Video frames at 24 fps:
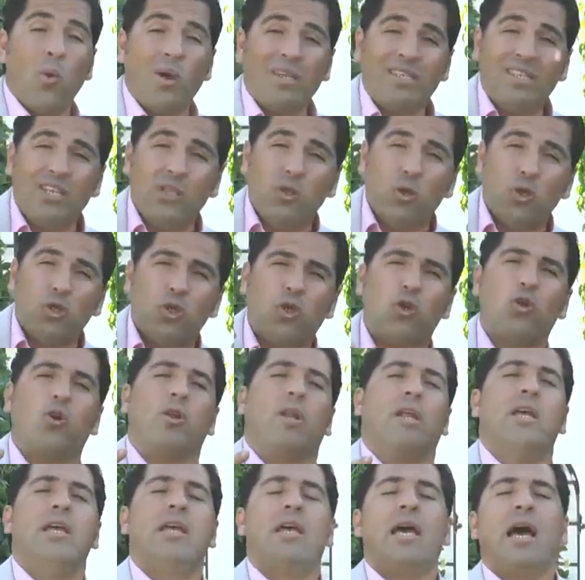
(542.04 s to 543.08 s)
وزيدوا
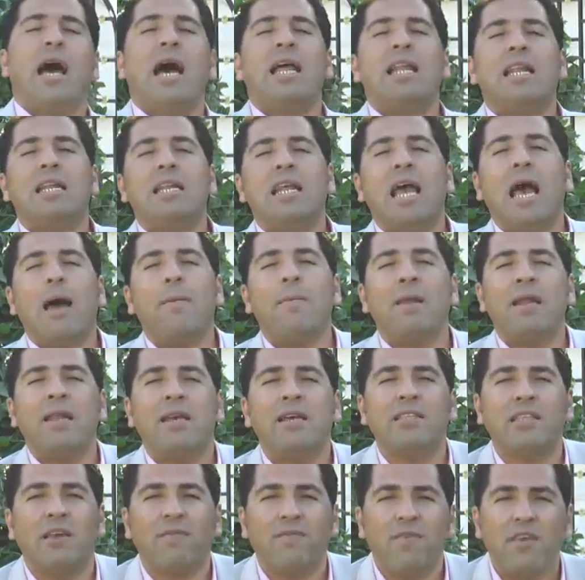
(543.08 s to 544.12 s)
شكر على النعم اللي
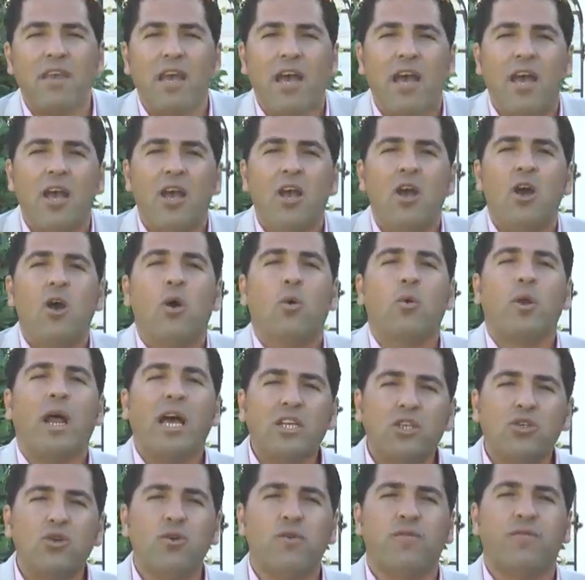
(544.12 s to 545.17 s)
انت فيها وراح
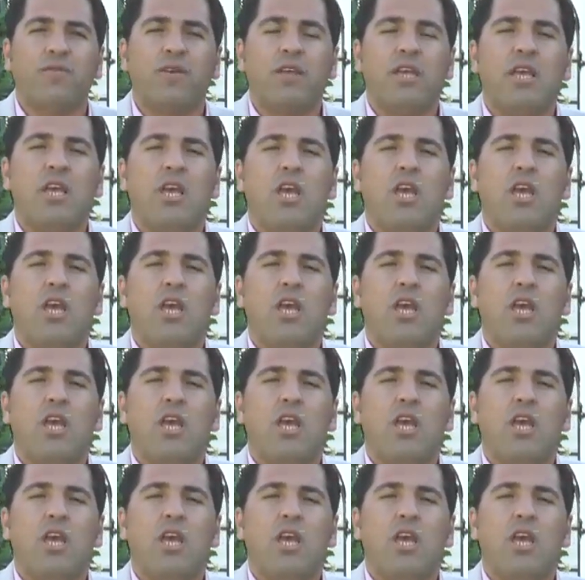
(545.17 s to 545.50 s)
تشوف